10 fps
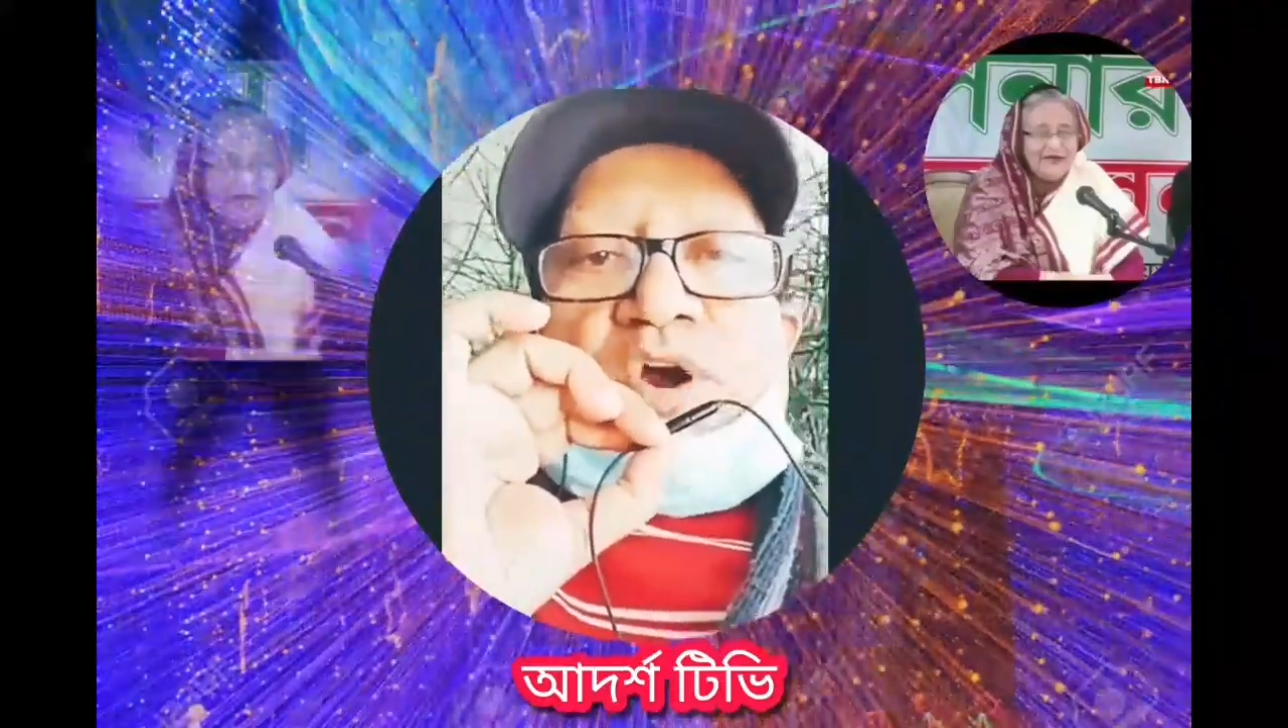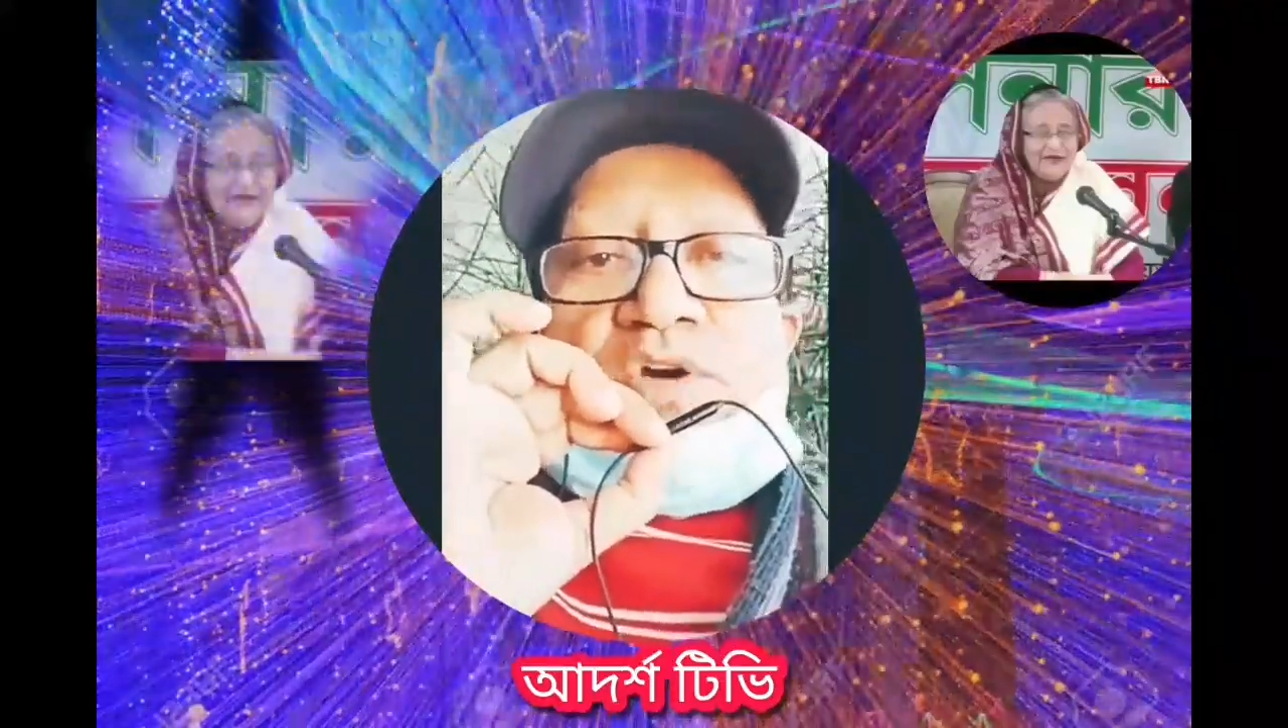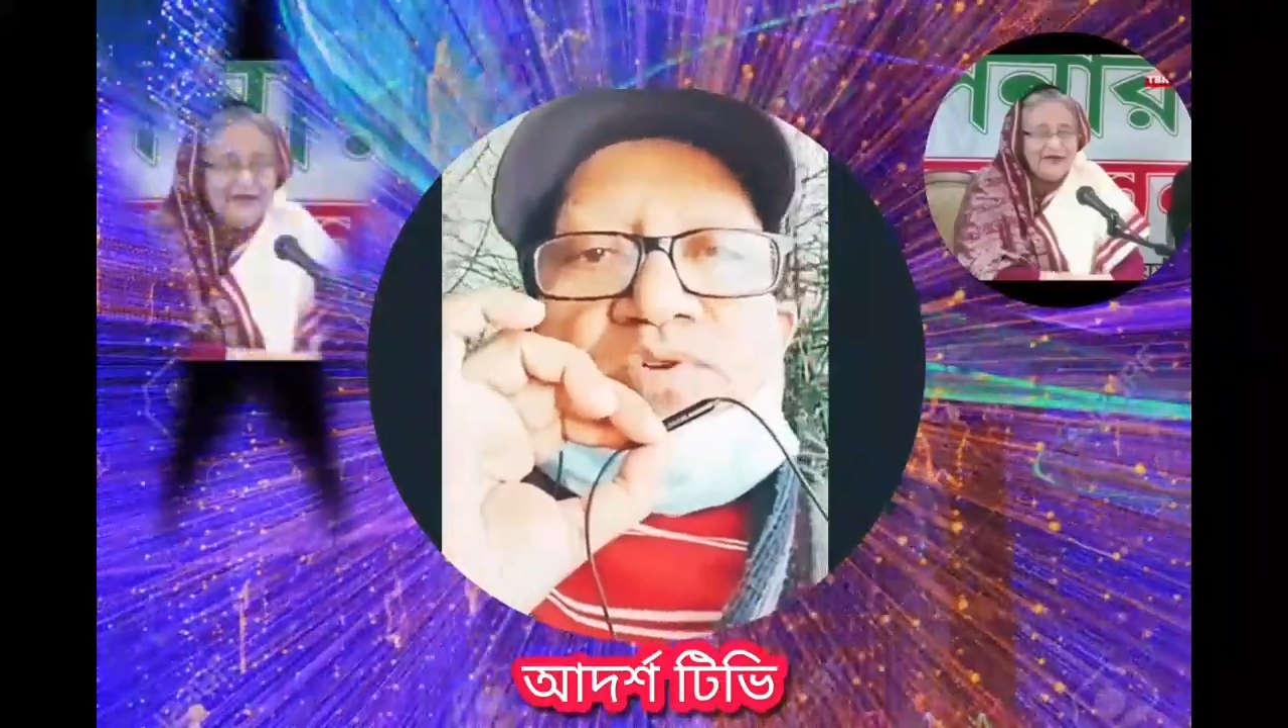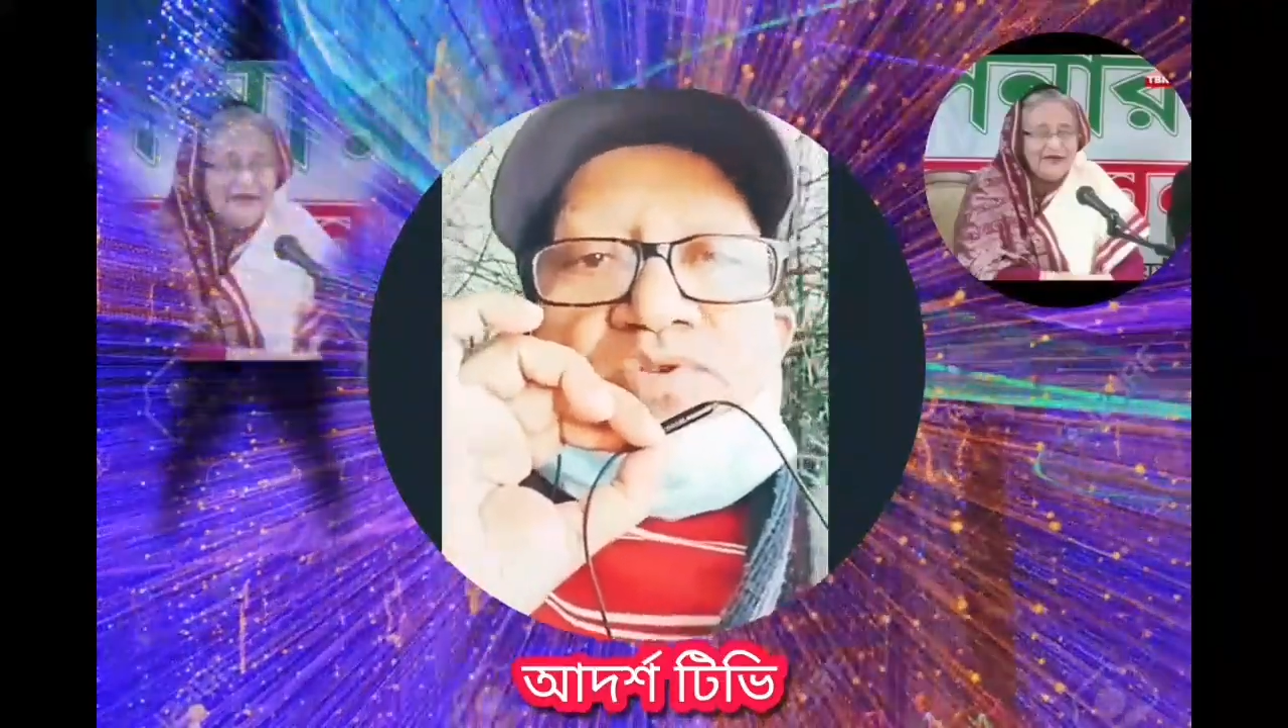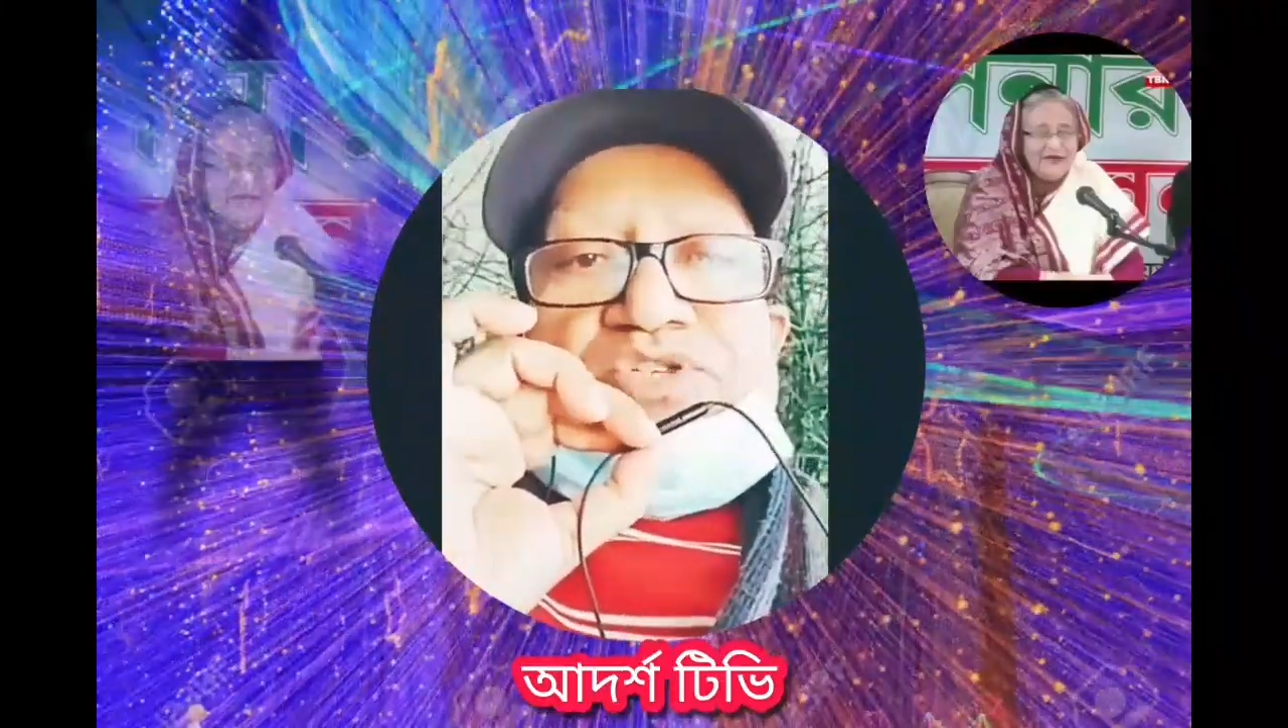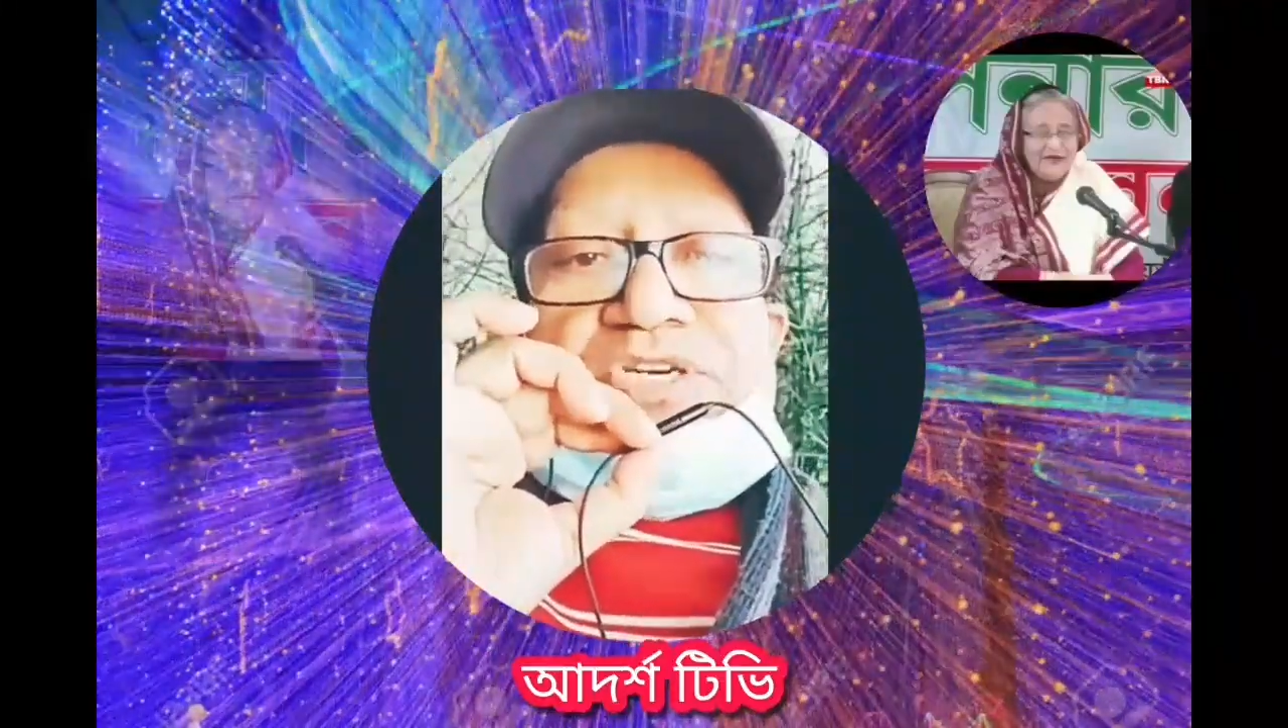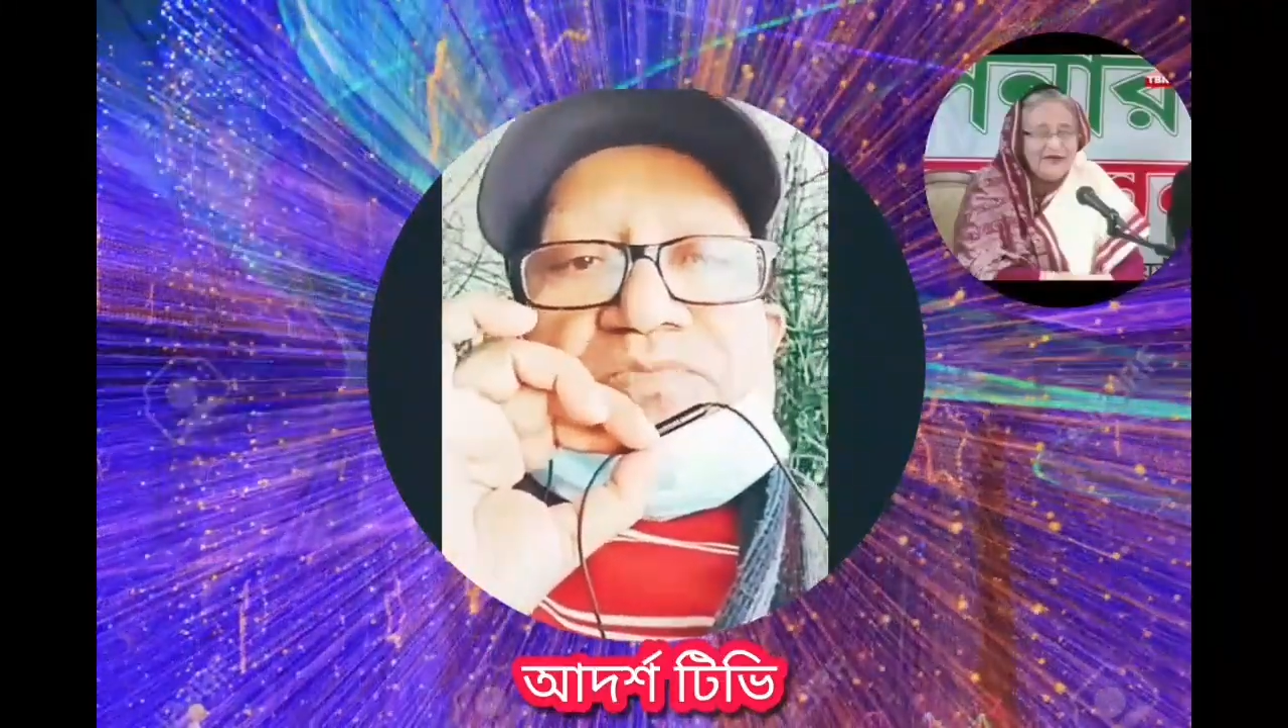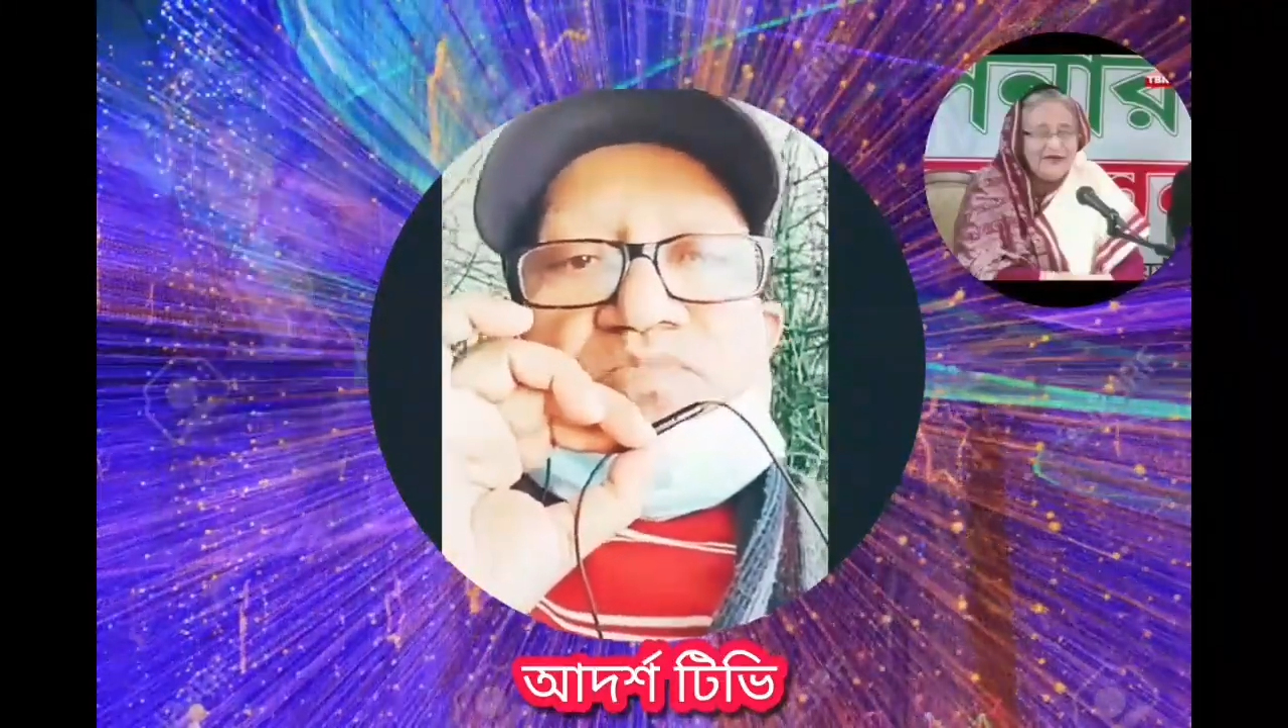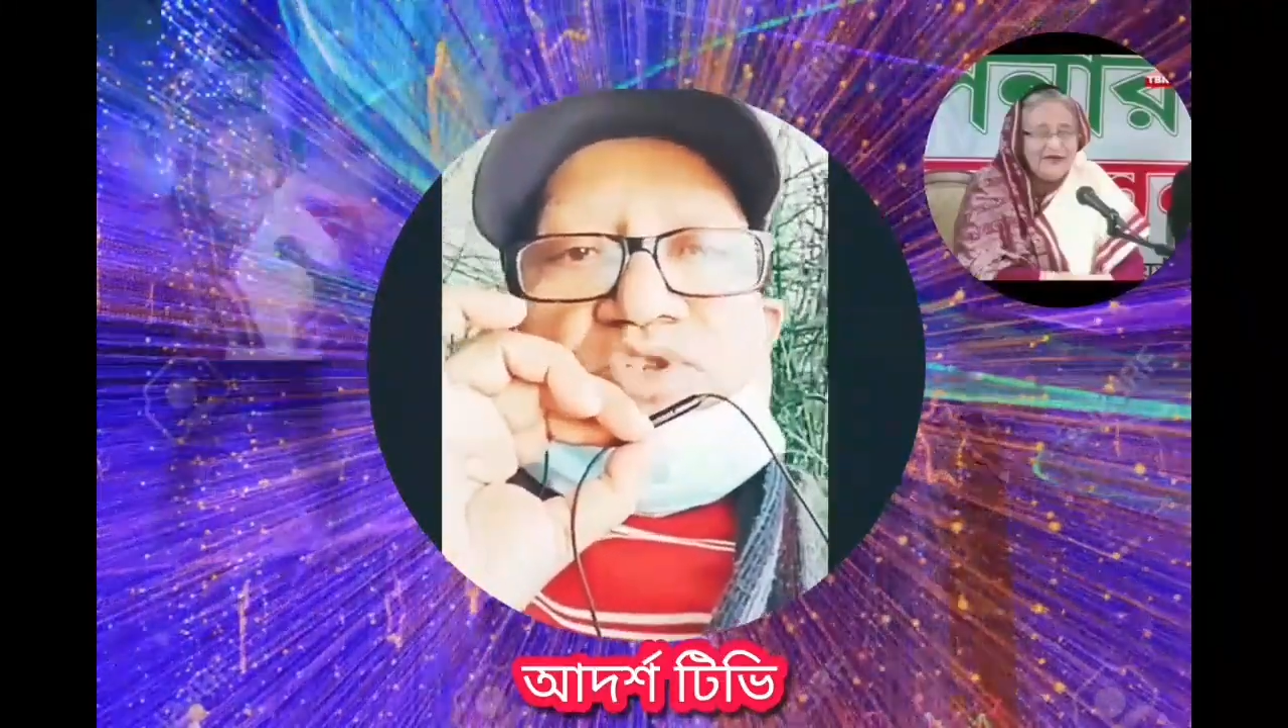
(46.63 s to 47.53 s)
বঙ্গবন্ধু শেখ